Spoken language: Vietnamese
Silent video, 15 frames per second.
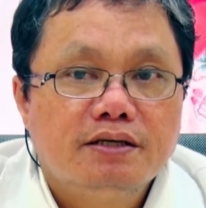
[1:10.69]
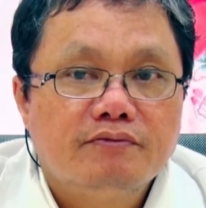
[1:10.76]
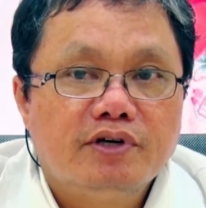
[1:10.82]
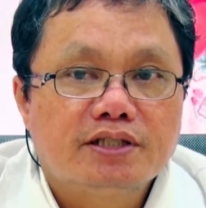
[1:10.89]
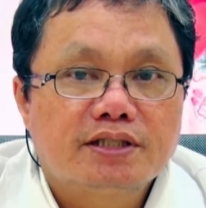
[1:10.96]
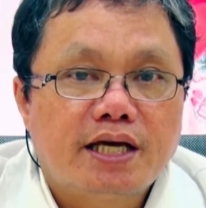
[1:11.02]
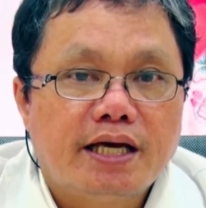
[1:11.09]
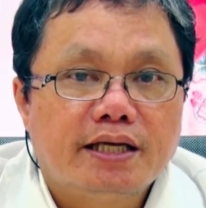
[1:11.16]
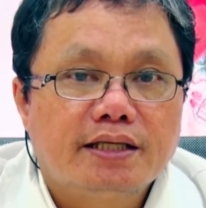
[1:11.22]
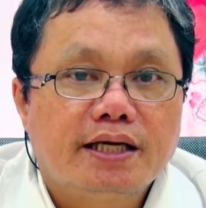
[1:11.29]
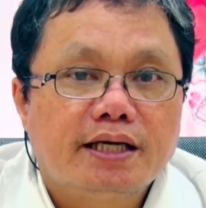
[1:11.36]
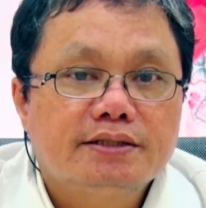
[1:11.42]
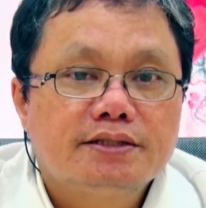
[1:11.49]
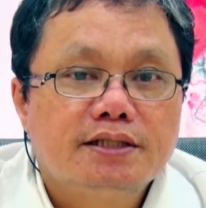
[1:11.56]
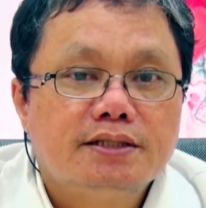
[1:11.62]
và xài
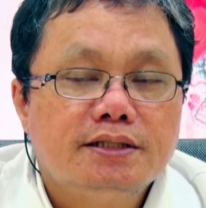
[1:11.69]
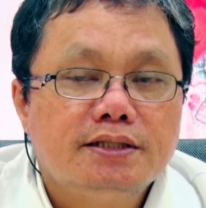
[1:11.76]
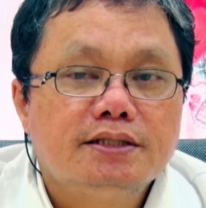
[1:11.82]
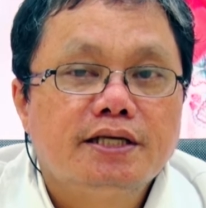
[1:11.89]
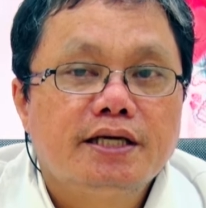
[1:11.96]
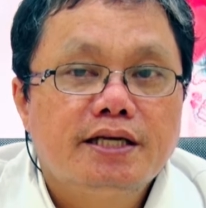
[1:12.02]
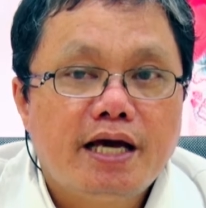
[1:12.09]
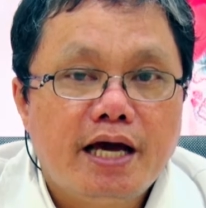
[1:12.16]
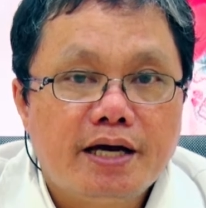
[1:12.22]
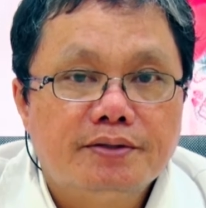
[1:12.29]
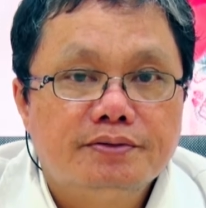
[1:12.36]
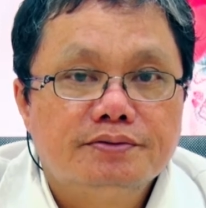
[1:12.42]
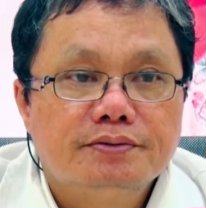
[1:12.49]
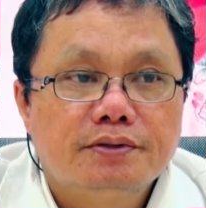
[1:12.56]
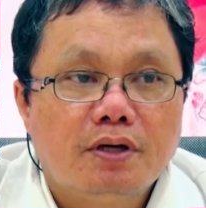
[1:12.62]
kháng sinh như thế
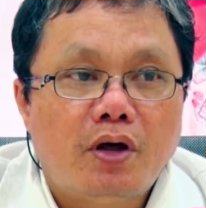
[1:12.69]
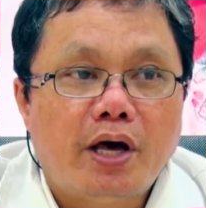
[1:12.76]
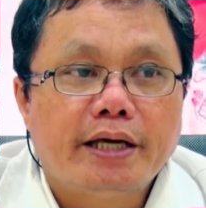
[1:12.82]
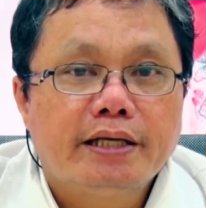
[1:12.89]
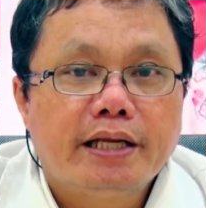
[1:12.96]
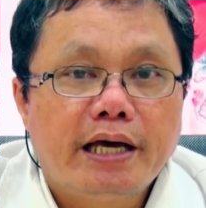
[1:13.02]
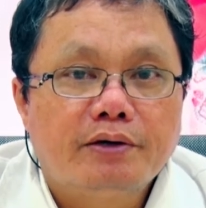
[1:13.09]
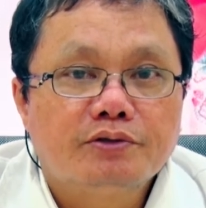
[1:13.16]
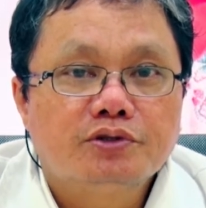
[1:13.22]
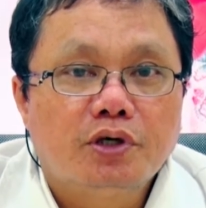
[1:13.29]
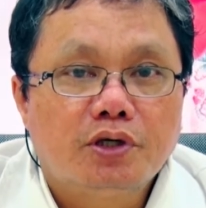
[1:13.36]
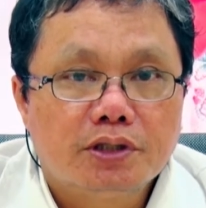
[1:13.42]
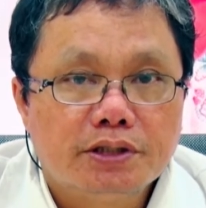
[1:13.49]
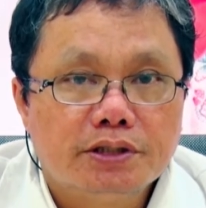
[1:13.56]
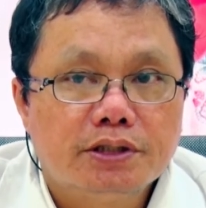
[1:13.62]
nào loại nào
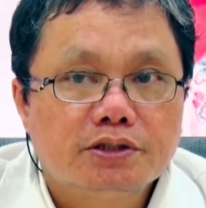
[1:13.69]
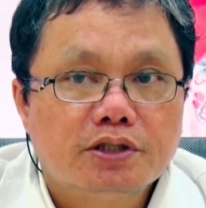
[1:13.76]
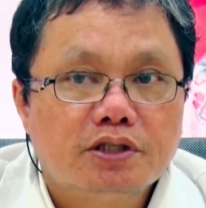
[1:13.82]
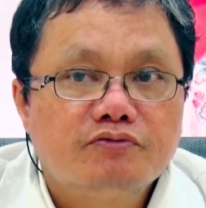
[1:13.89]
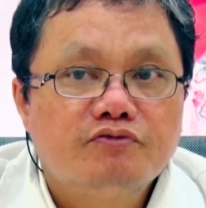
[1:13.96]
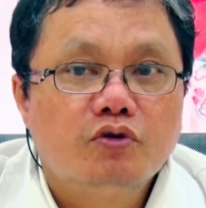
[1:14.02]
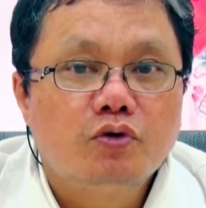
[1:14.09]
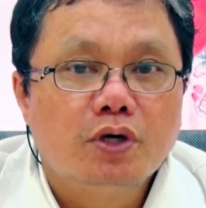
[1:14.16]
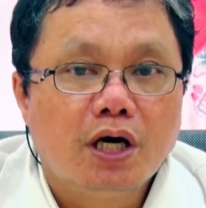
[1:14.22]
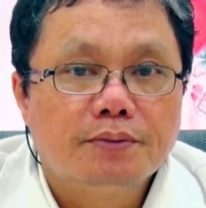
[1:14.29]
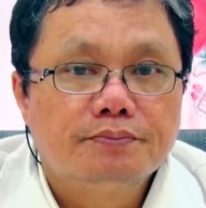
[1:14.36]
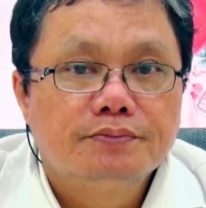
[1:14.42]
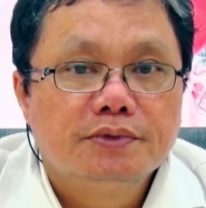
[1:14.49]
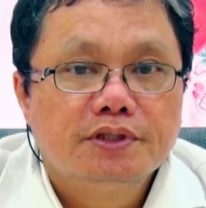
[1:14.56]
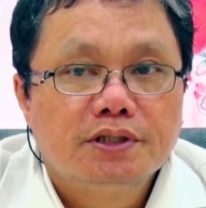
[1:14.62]
chọn lựa cho nó phù hợp